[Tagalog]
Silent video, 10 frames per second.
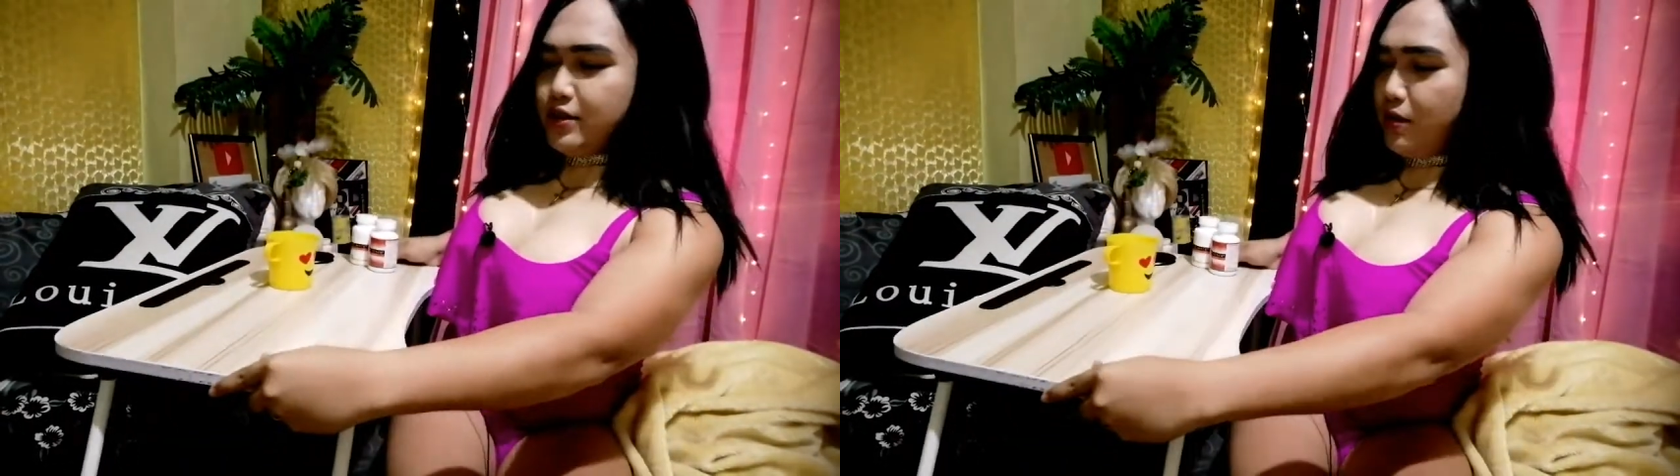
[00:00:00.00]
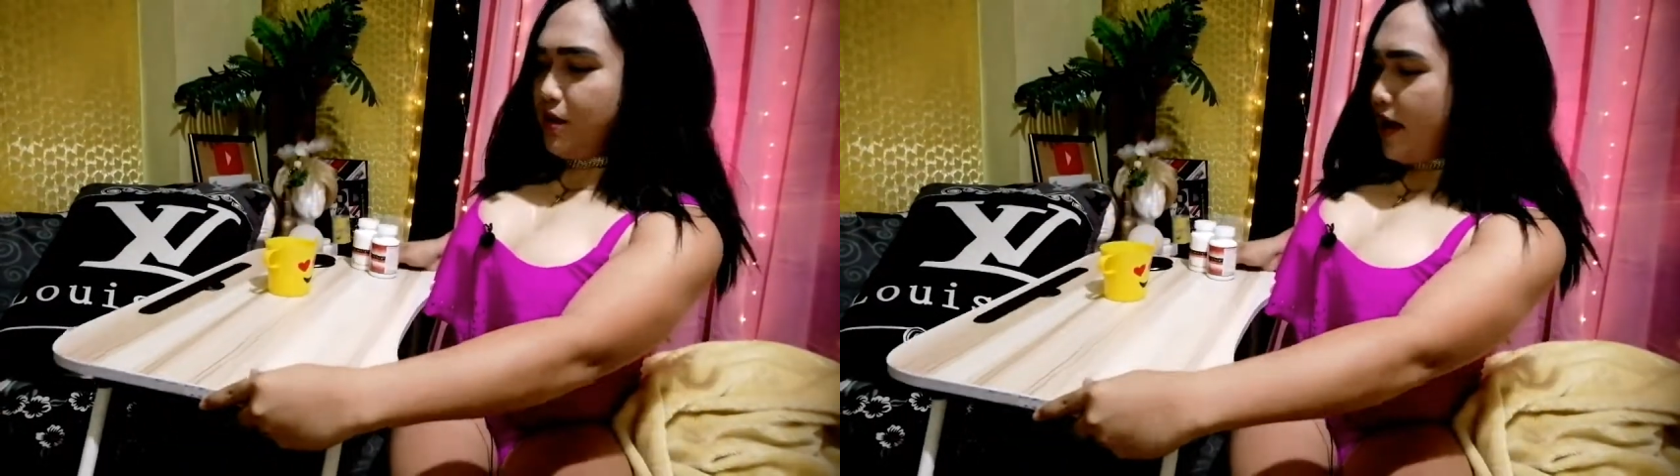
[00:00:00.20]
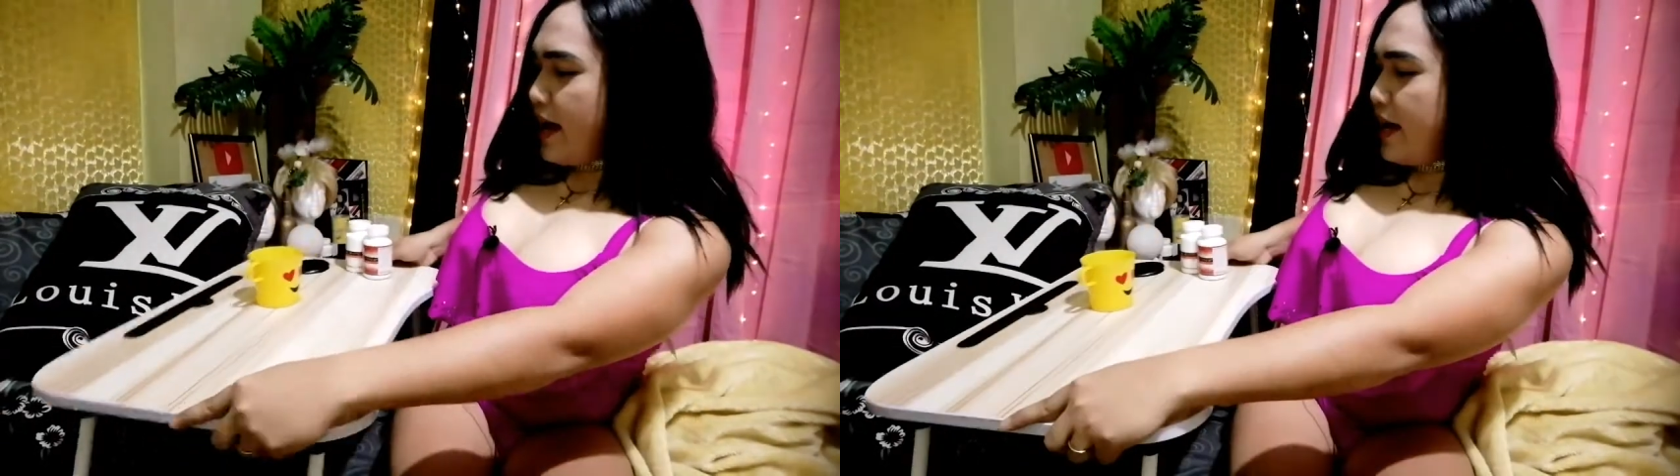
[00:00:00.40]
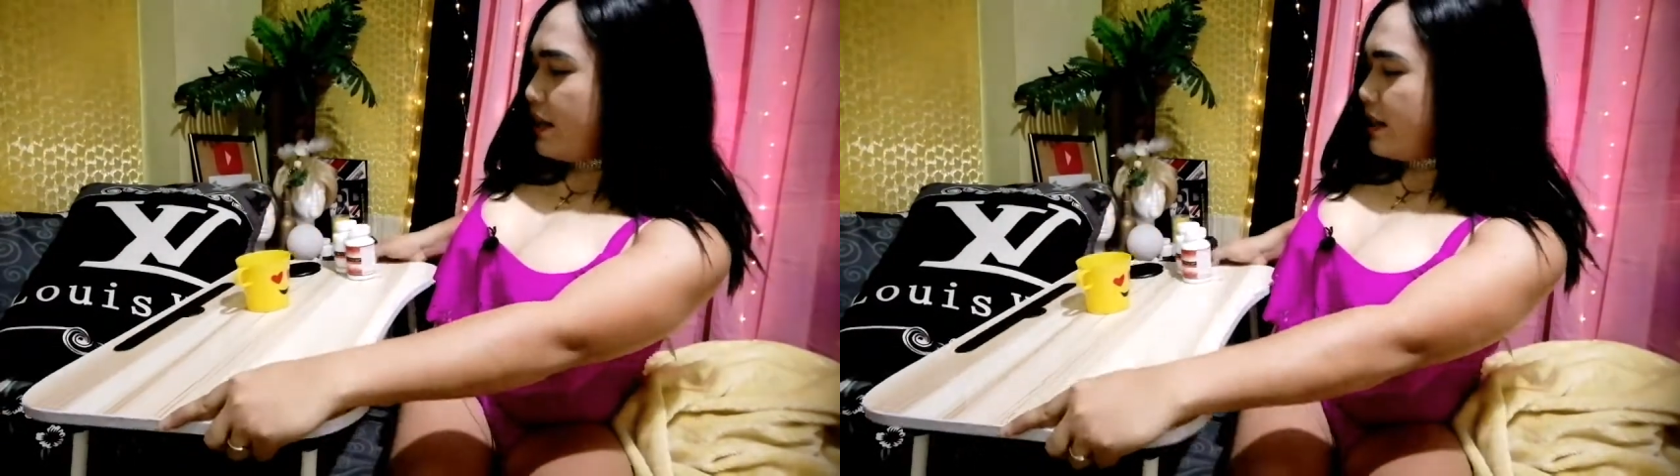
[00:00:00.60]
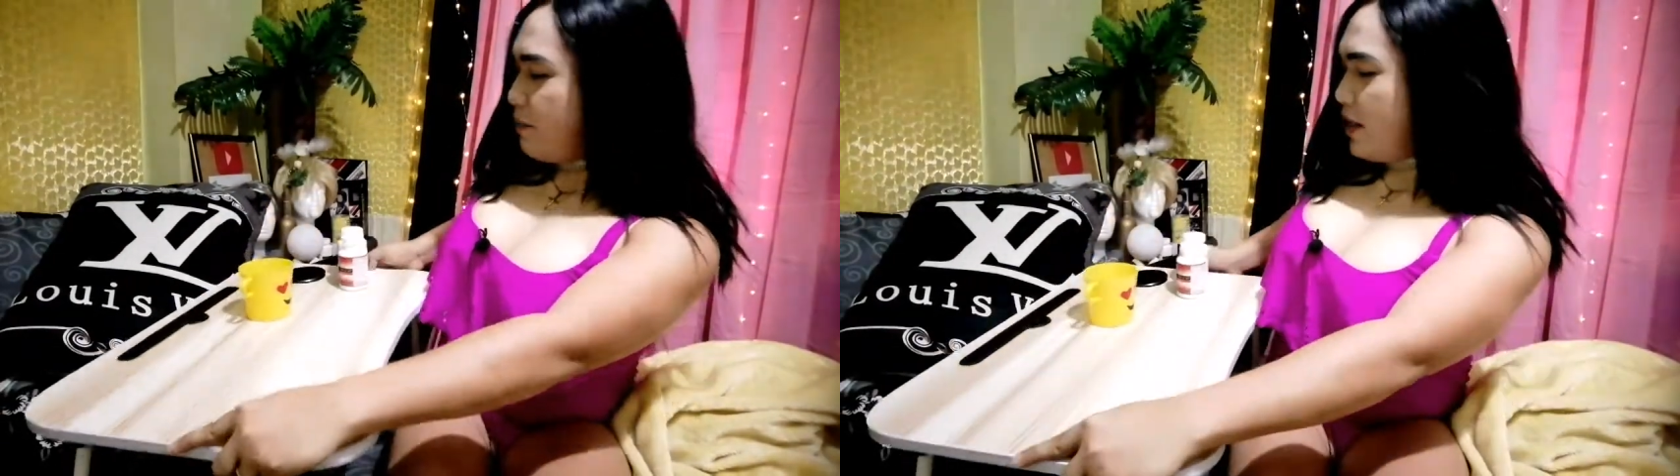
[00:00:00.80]
So,
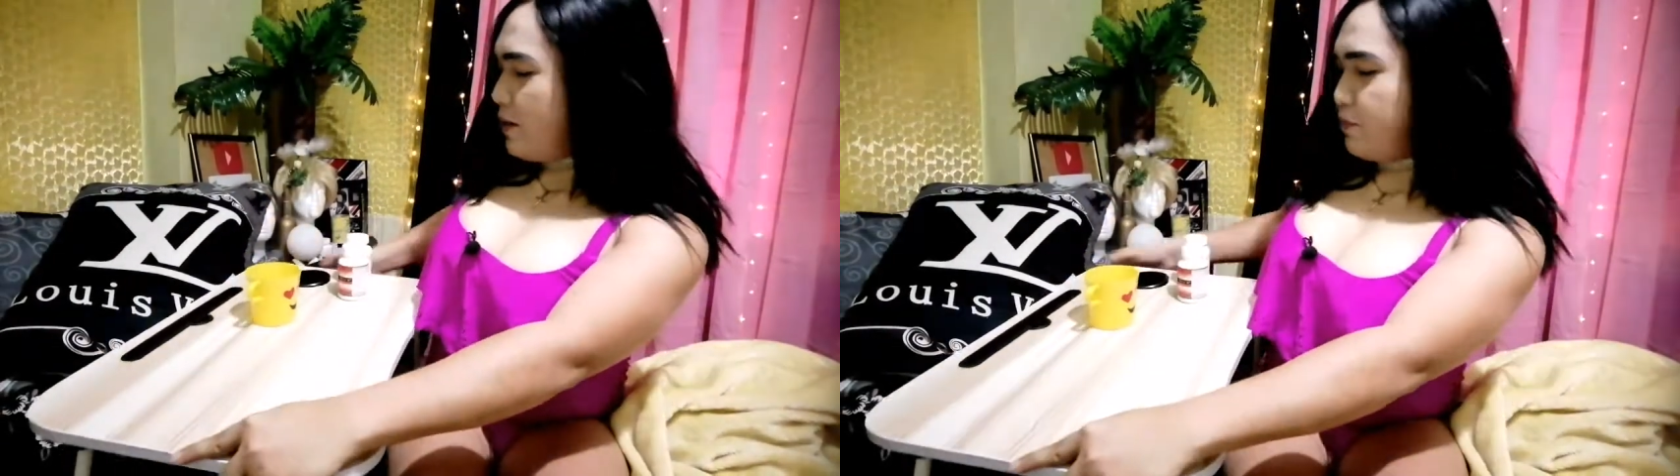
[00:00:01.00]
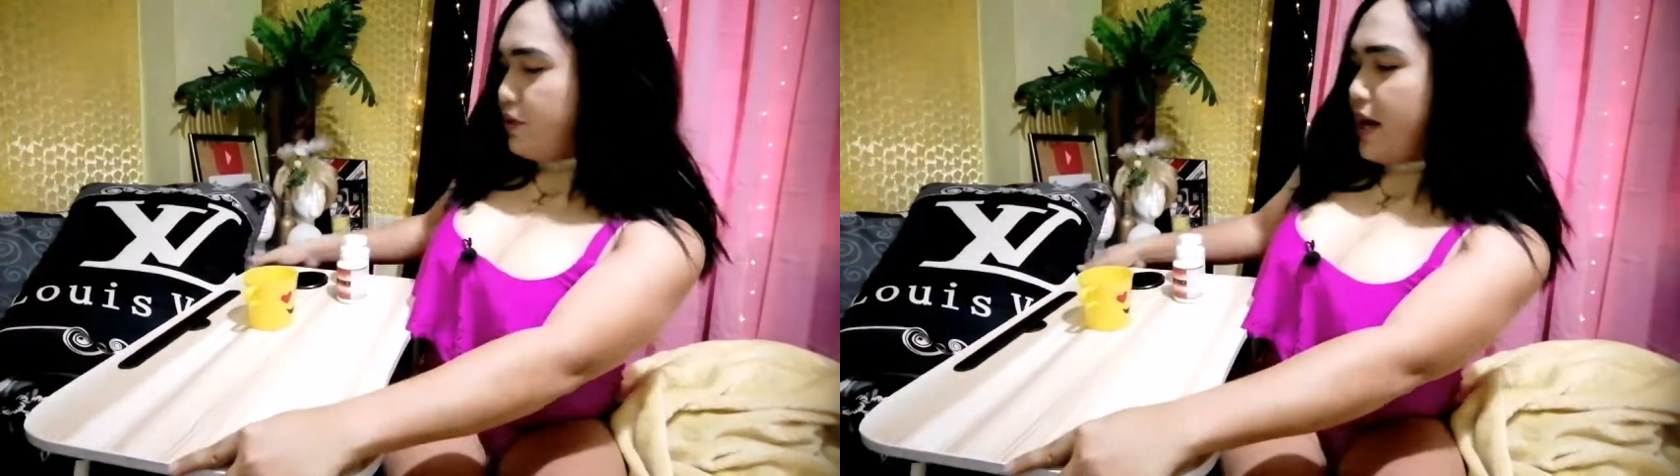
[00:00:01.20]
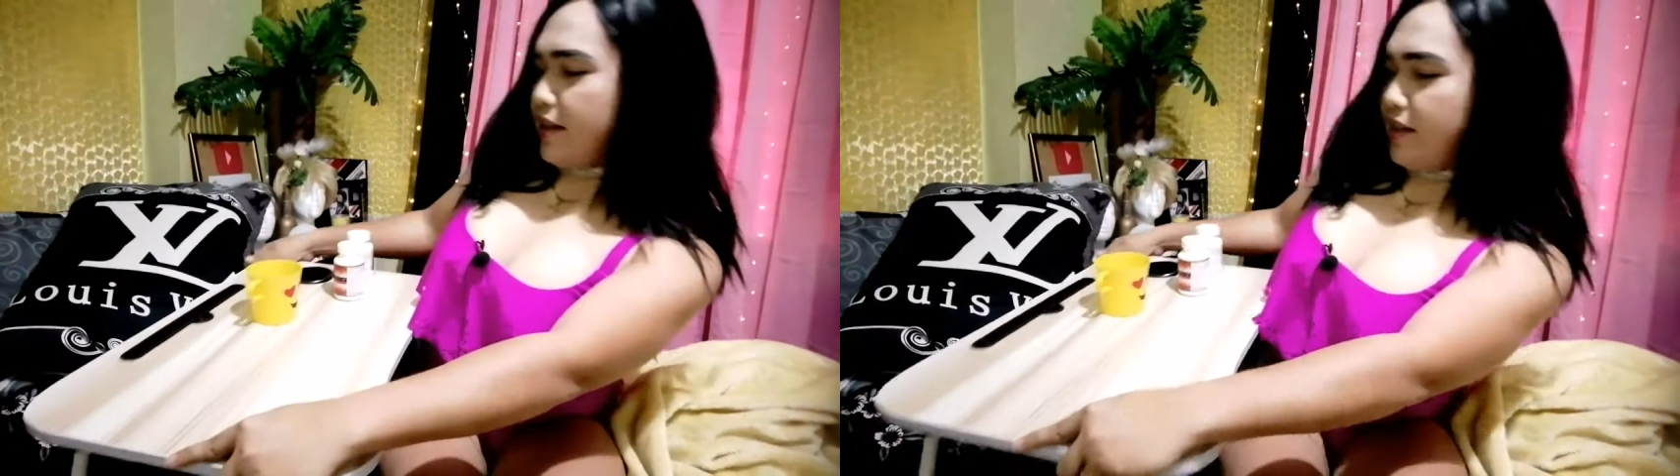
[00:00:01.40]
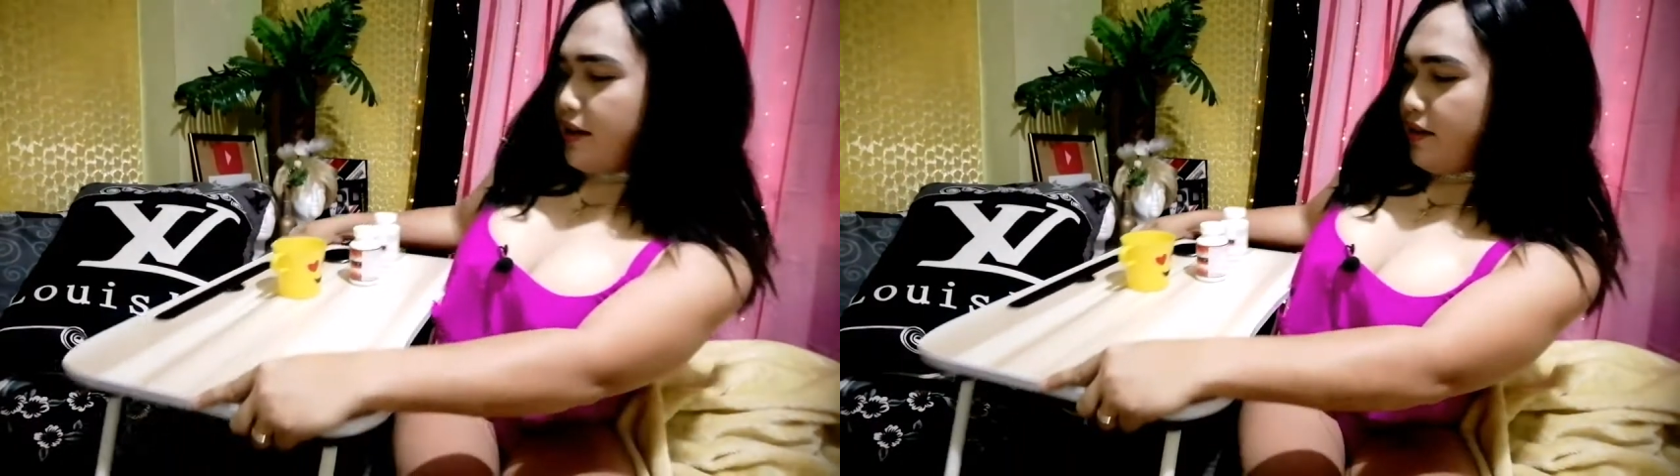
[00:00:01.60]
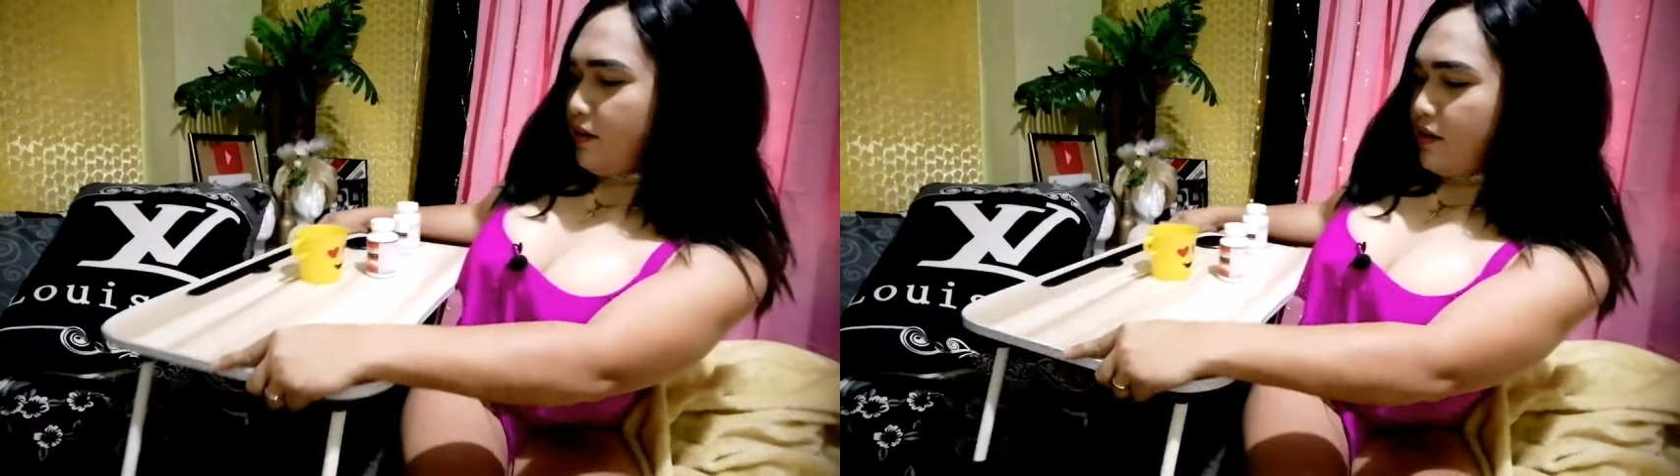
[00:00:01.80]
ayan, tabi lang po natin.